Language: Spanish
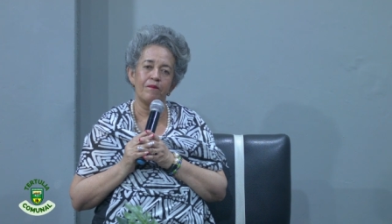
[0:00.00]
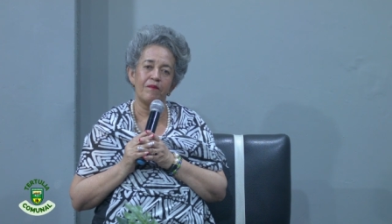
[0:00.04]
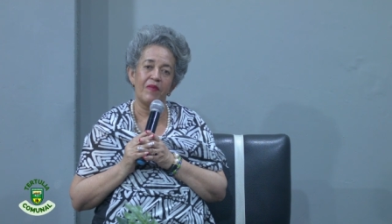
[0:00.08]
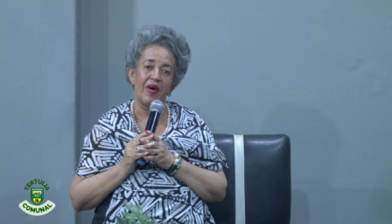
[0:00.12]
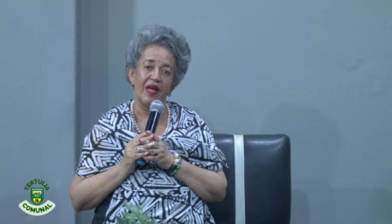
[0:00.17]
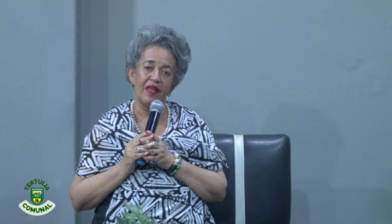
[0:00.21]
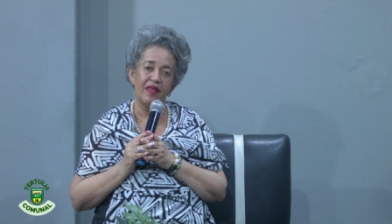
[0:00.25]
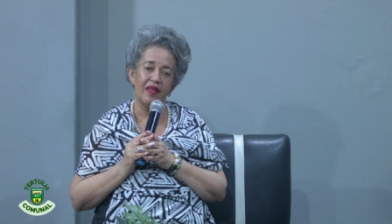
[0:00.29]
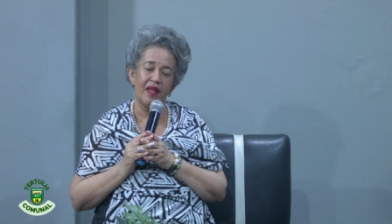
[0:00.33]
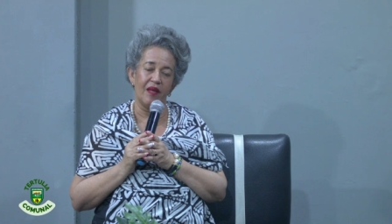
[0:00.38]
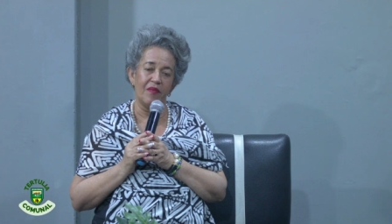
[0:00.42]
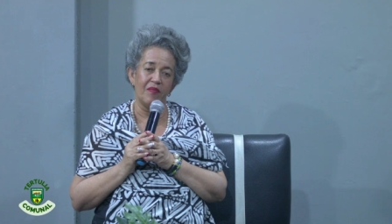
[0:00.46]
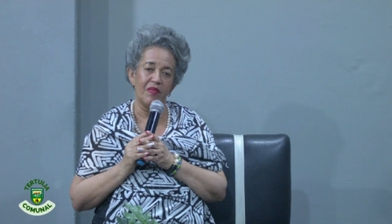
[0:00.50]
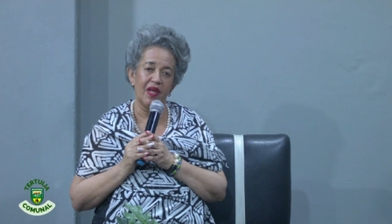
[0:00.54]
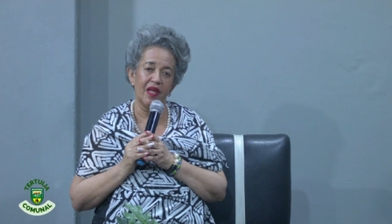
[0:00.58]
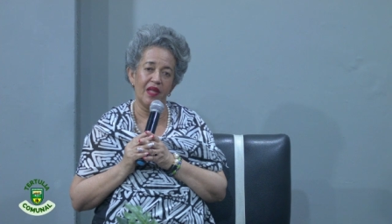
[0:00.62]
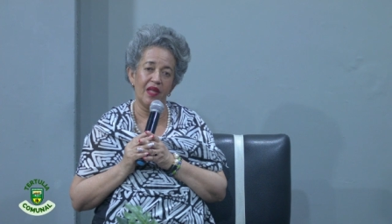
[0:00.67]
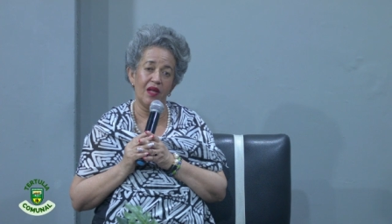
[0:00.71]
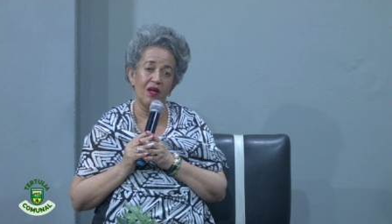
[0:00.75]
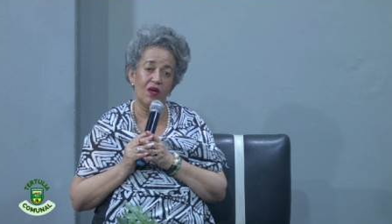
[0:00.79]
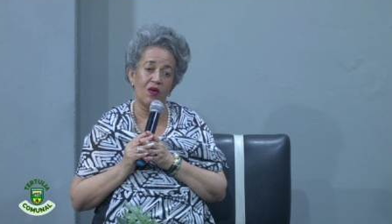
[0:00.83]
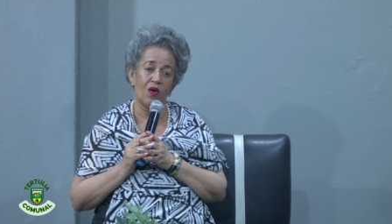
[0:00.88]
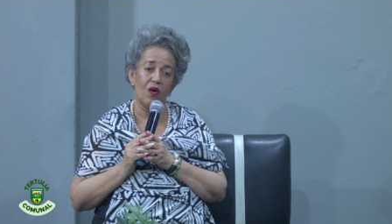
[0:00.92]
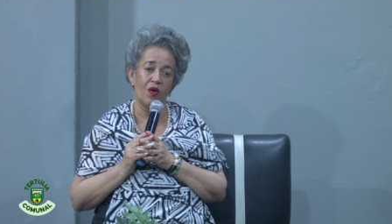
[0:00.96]
pandemia
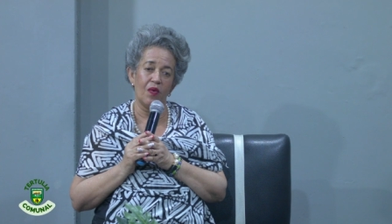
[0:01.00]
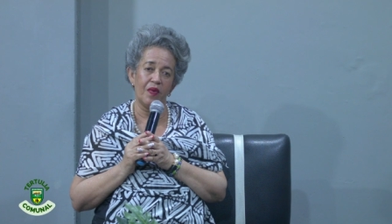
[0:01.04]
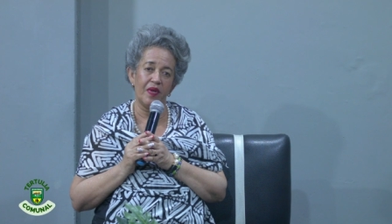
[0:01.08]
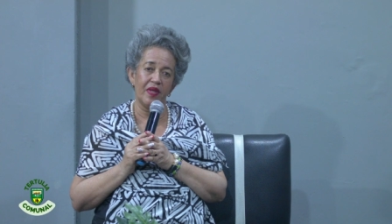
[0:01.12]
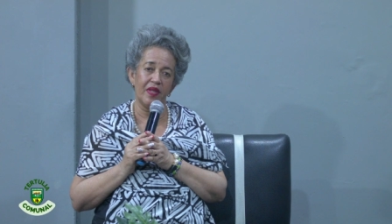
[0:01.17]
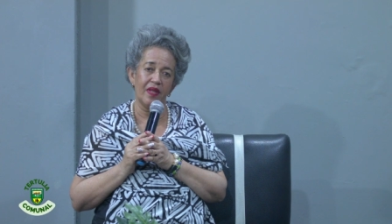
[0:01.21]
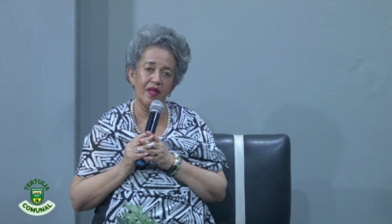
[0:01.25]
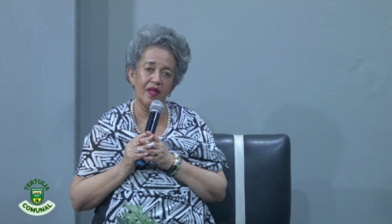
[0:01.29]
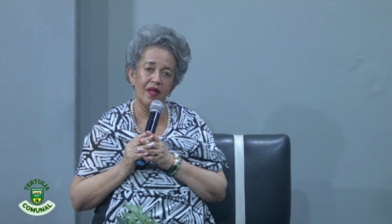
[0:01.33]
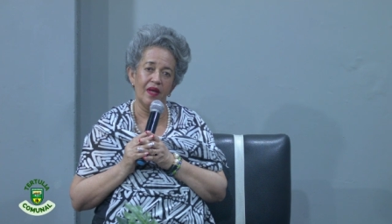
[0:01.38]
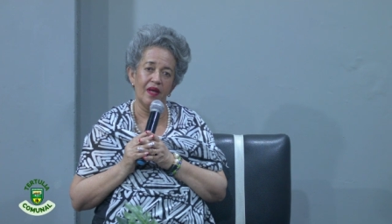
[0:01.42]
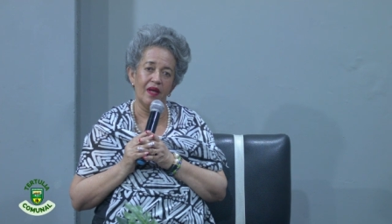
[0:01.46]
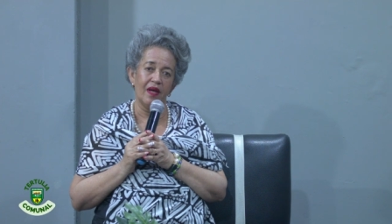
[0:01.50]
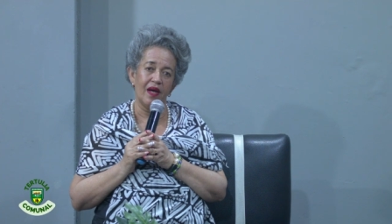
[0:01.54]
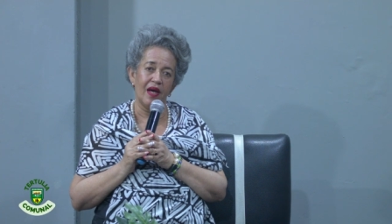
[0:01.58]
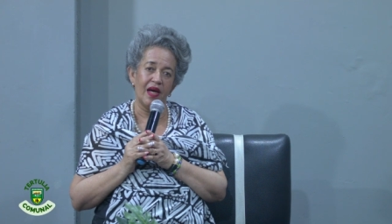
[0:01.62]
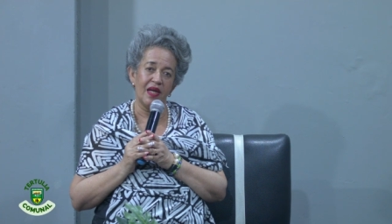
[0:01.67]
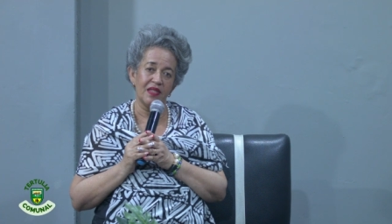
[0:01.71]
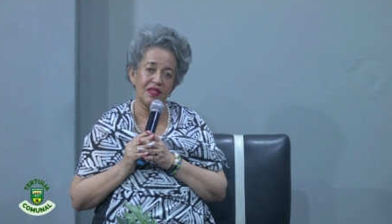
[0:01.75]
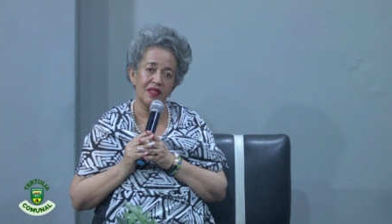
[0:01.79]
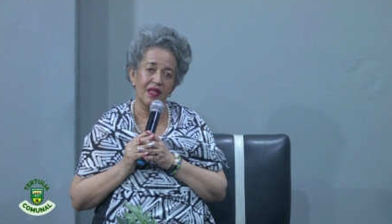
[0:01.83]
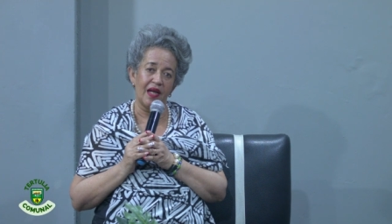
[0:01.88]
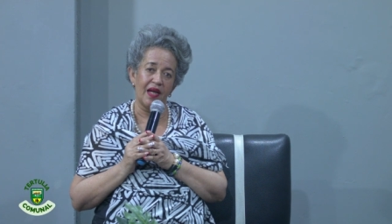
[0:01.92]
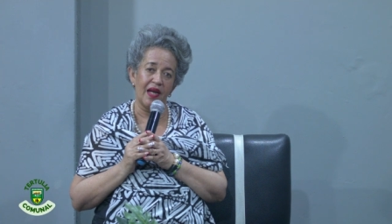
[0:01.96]
del COVID
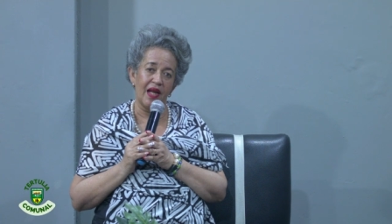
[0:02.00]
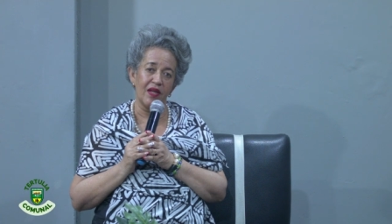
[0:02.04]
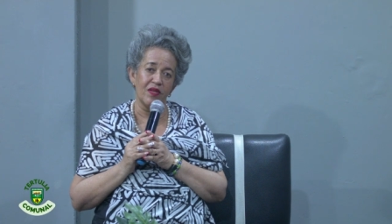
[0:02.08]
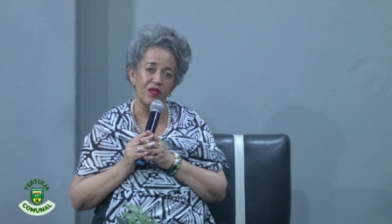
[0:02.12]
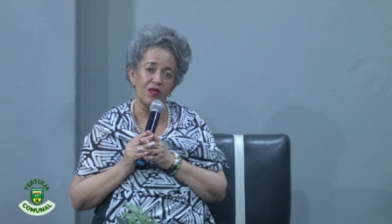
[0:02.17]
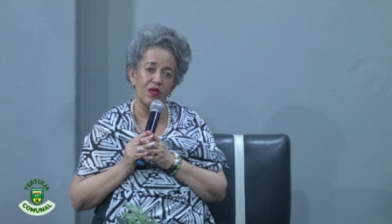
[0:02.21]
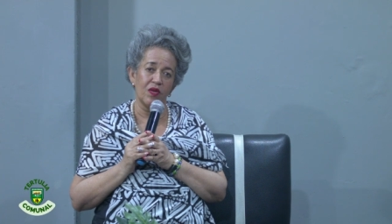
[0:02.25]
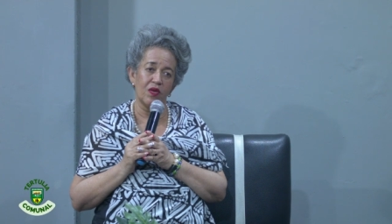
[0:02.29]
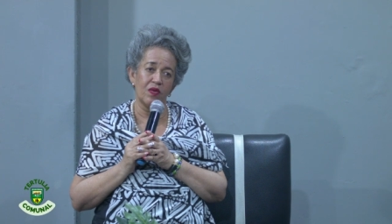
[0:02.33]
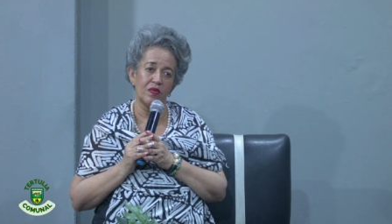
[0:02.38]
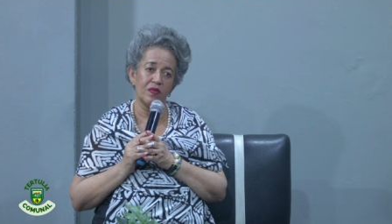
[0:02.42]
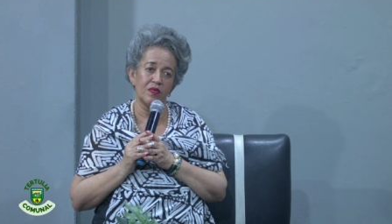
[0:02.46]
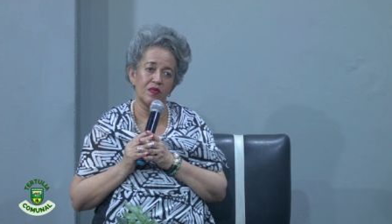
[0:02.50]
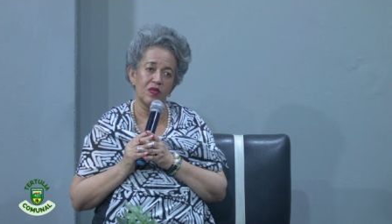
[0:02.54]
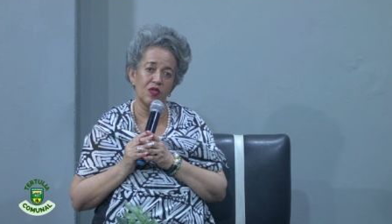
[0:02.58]
hasta el año